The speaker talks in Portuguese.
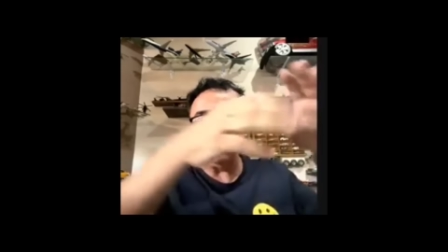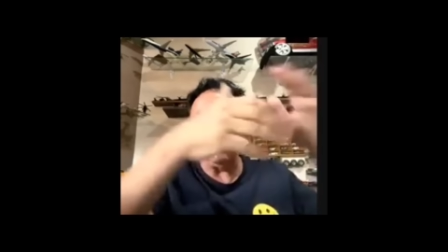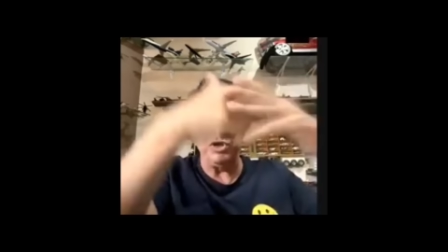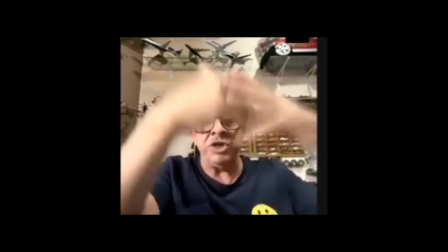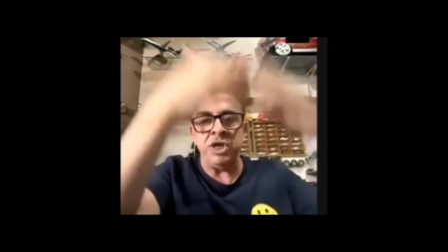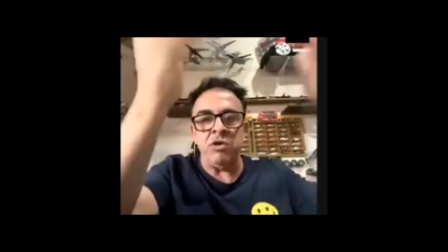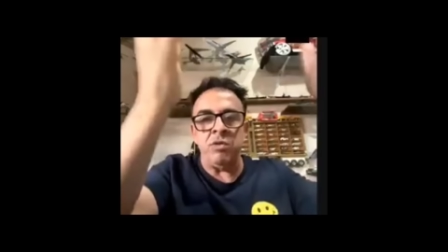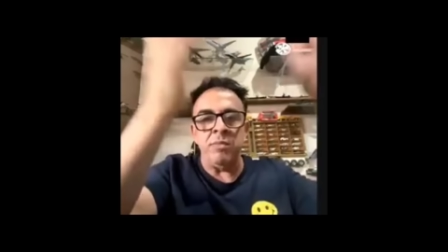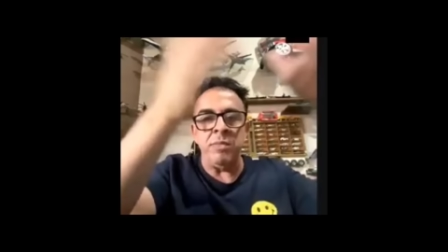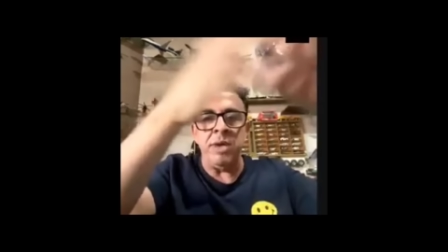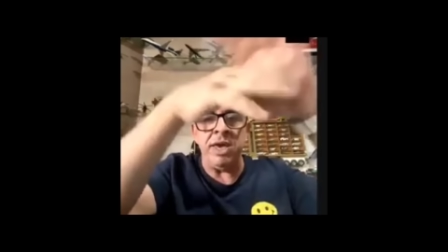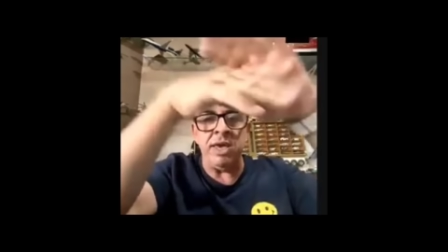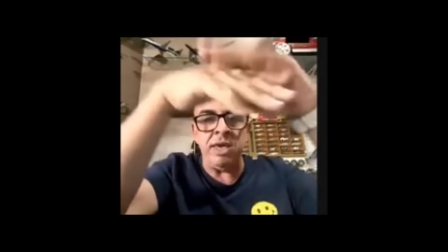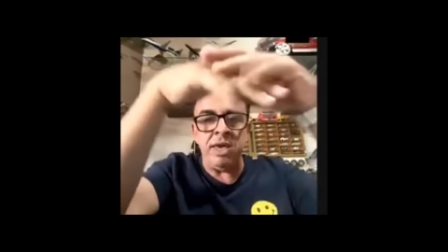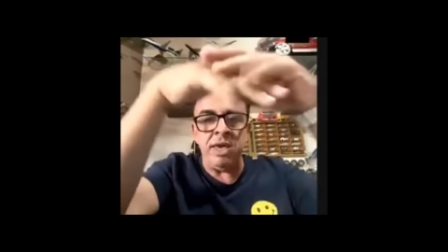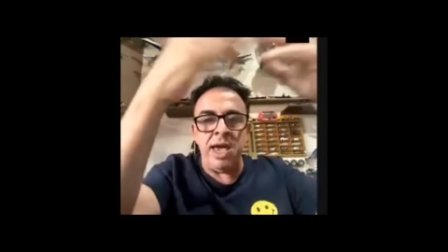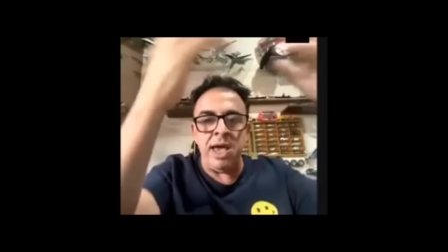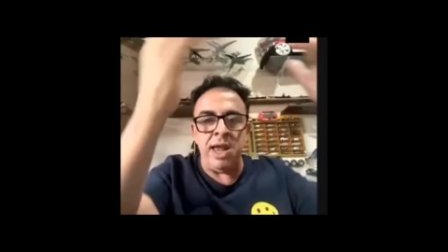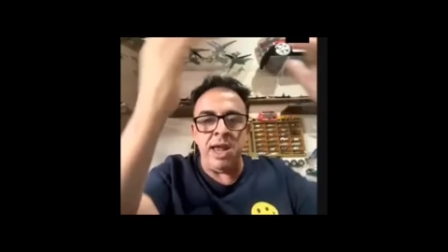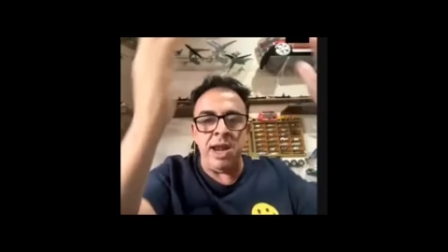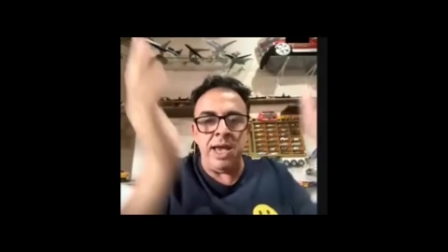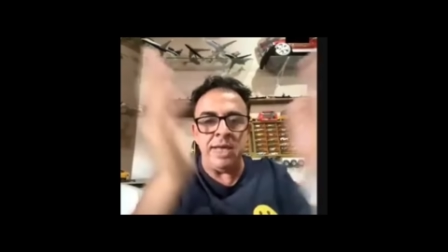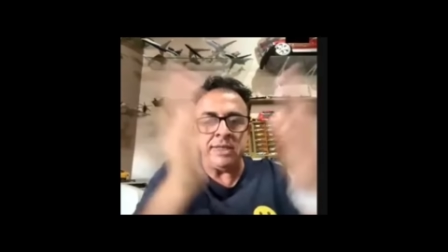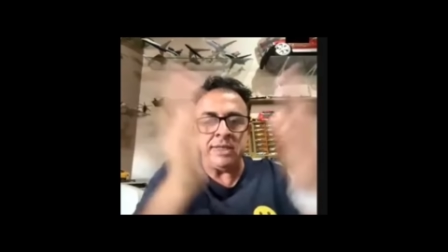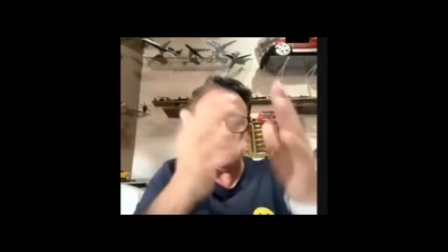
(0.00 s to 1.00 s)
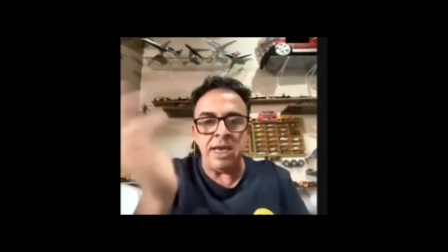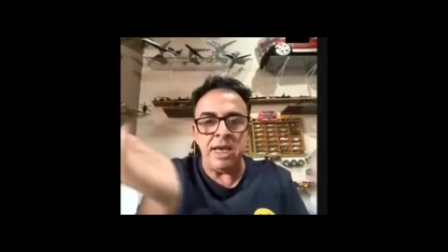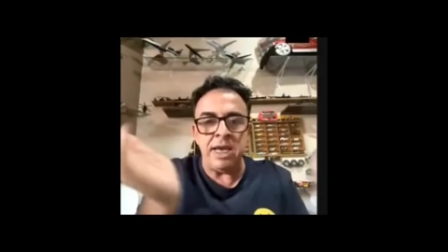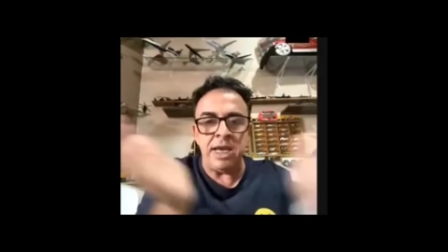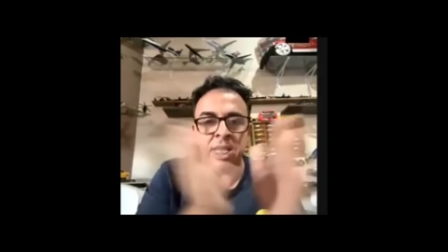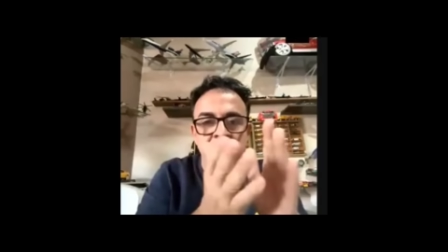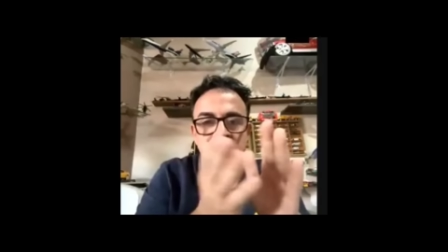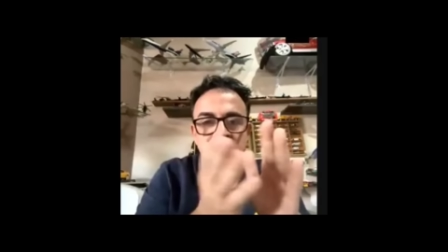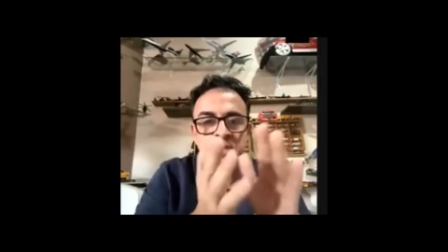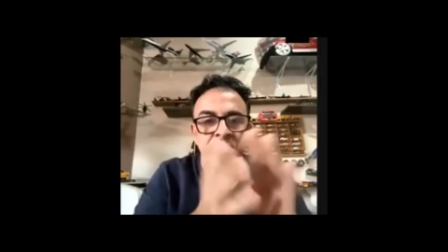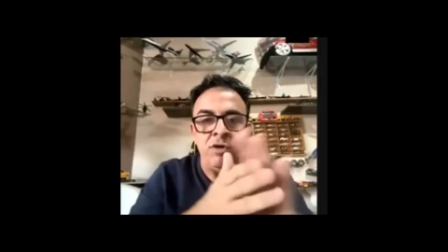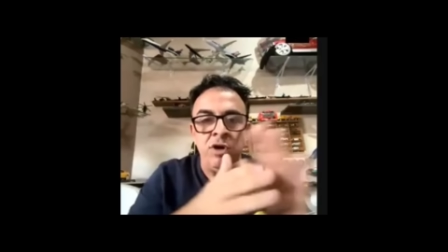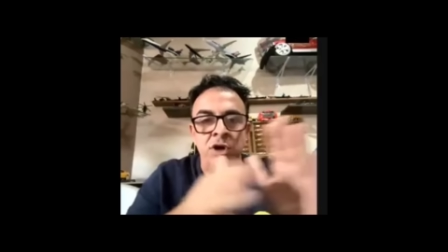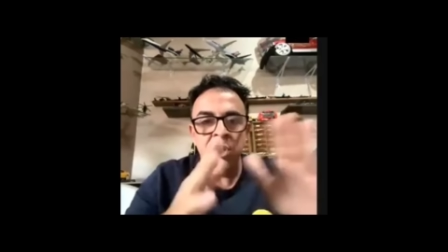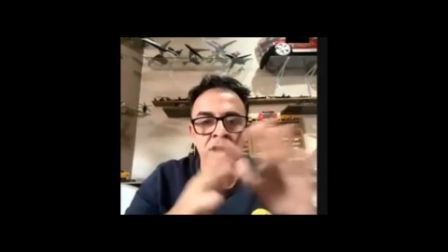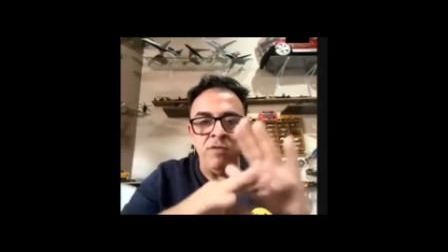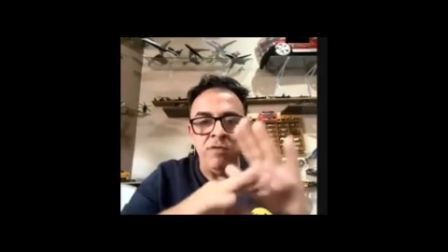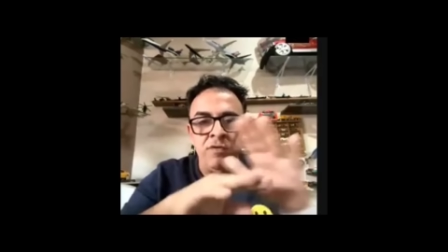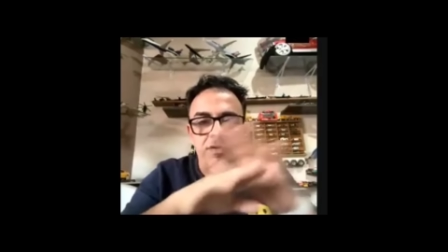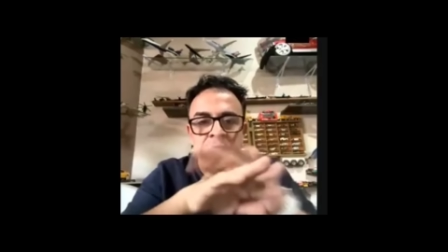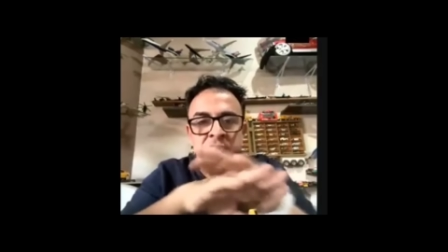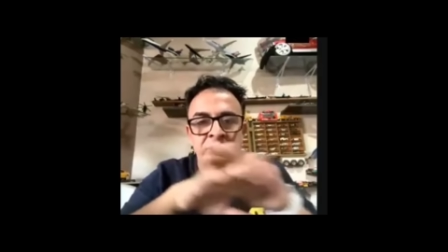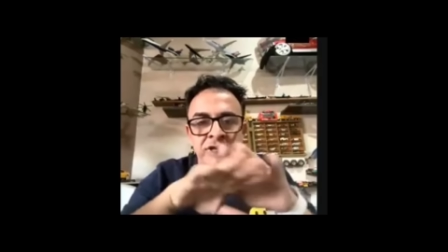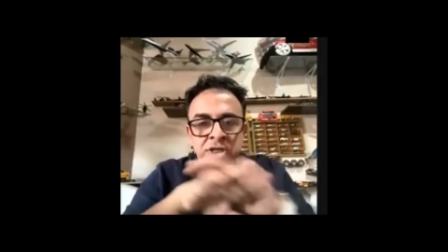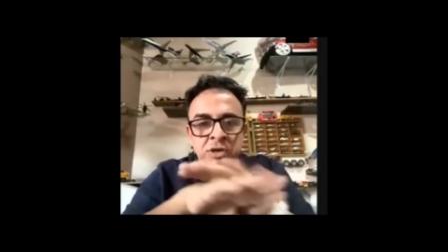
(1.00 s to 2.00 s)
não sei como é que é lá essa igreja,
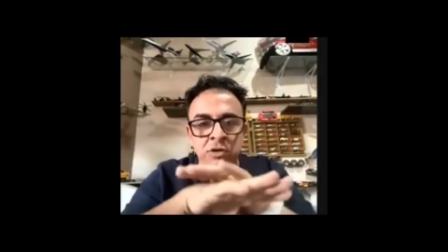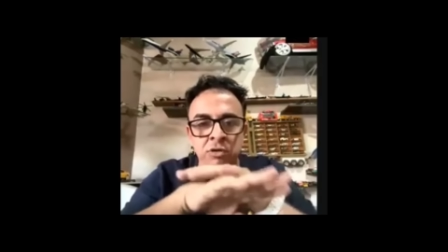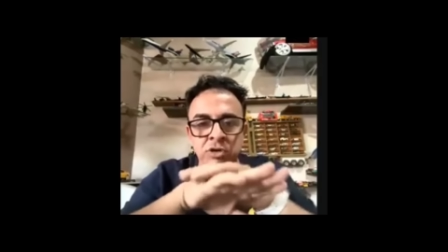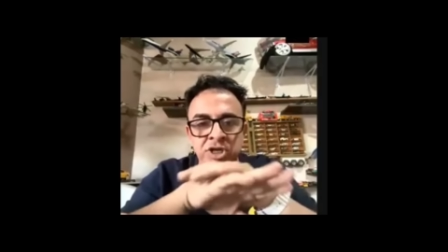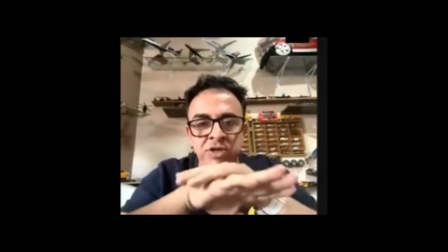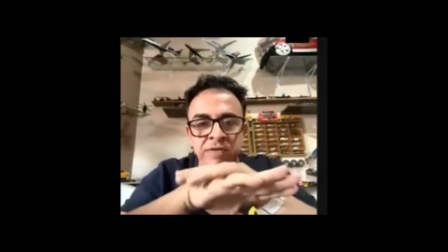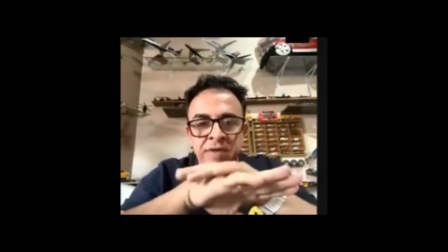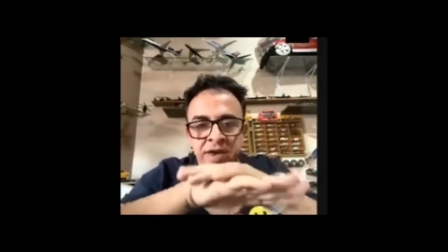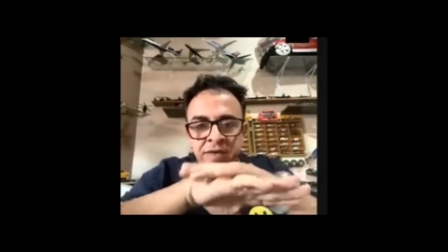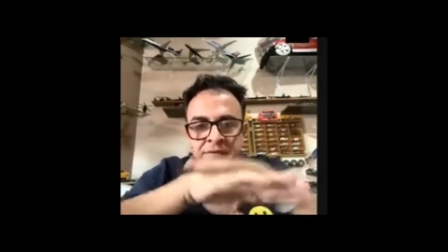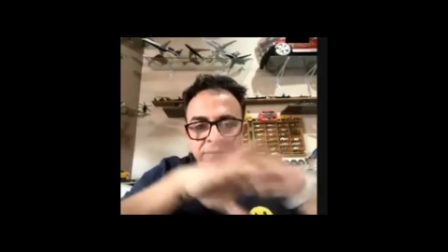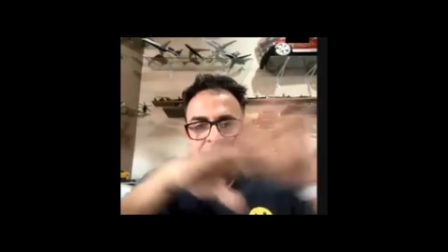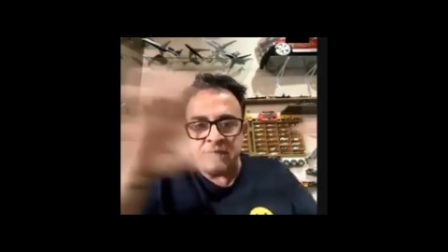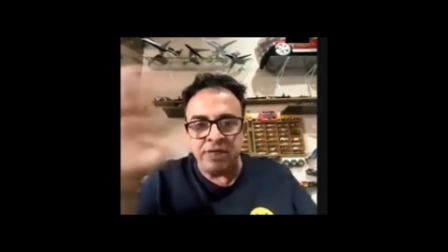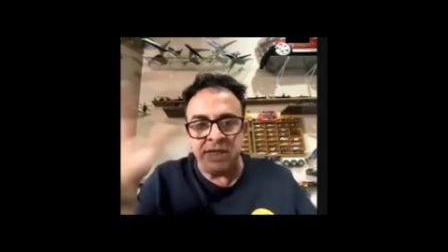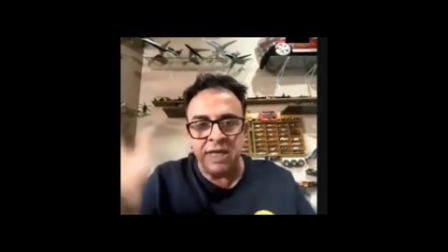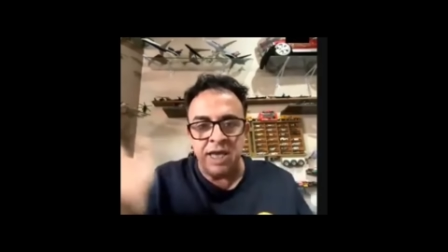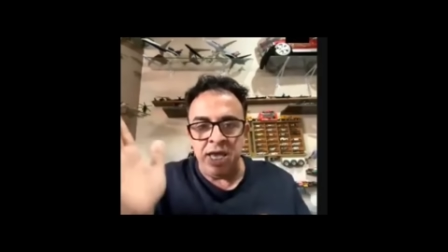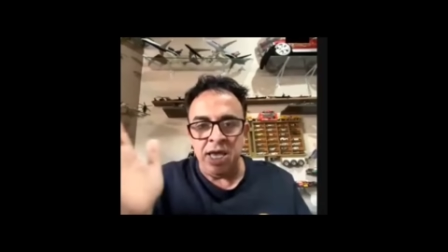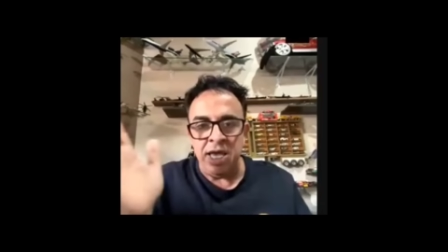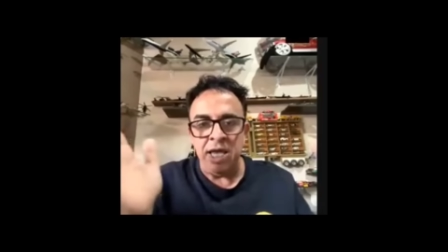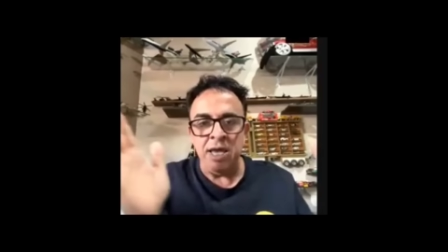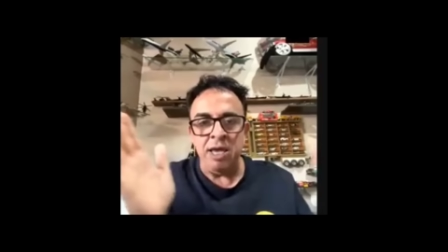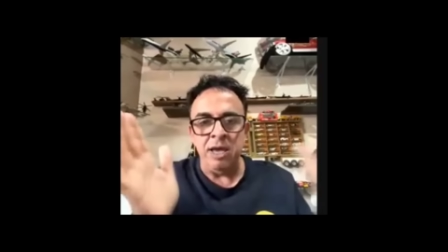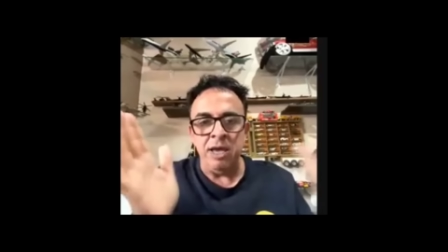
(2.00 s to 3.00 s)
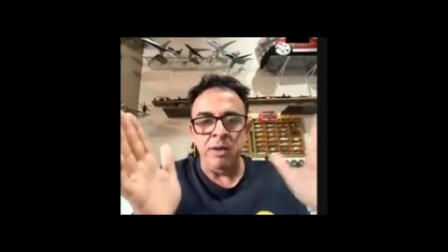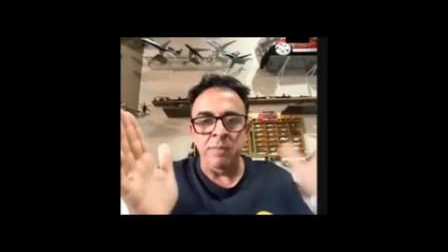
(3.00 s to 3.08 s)
vou fazer o que tiver que fazer.